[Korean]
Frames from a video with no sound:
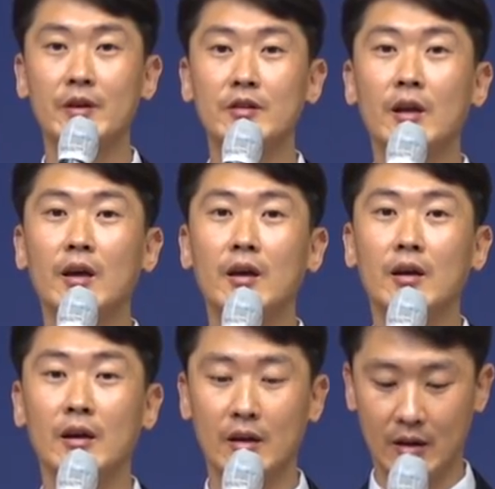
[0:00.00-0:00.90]

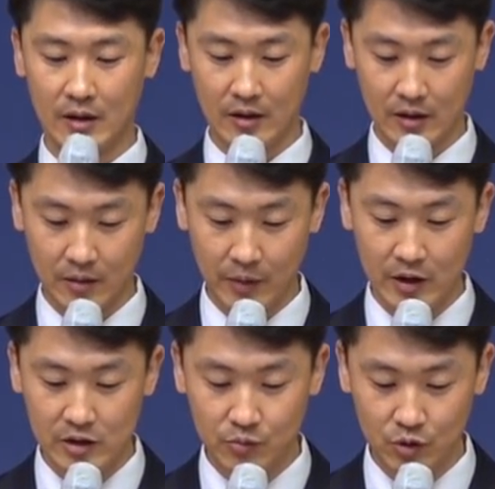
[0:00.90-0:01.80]
그때
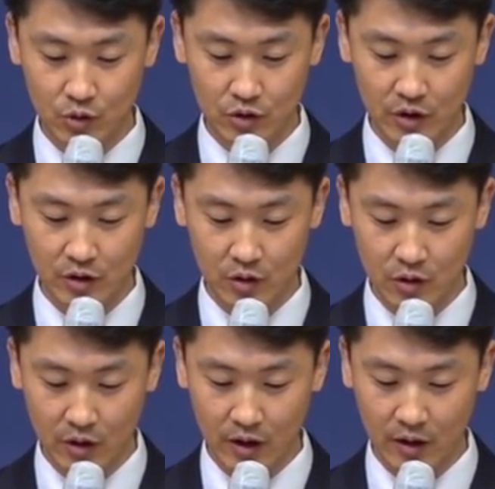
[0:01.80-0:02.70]
120 문도들이
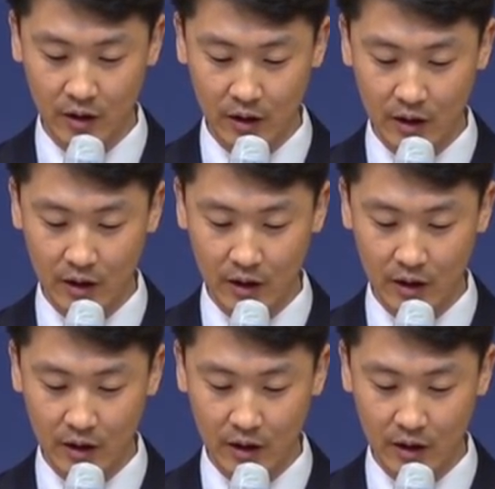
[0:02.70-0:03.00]
성령에